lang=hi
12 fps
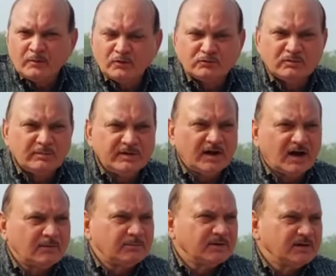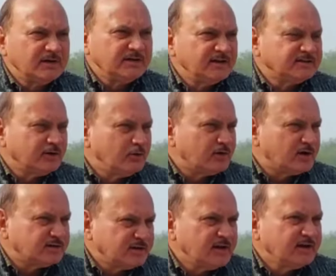उसमें भी आप ये सहयोग
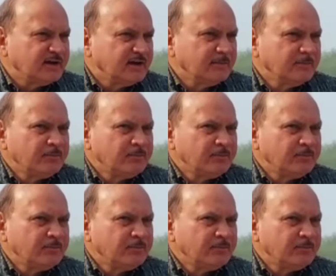करते रहेंगे